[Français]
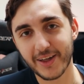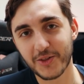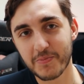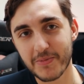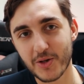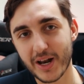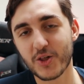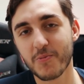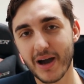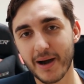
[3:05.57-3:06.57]
Je suis, je
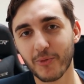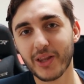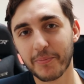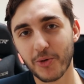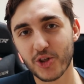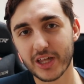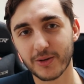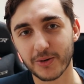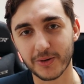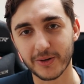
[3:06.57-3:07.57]
suis pas à mon apogée
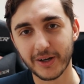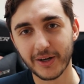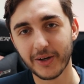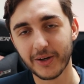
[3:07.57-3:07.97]
de.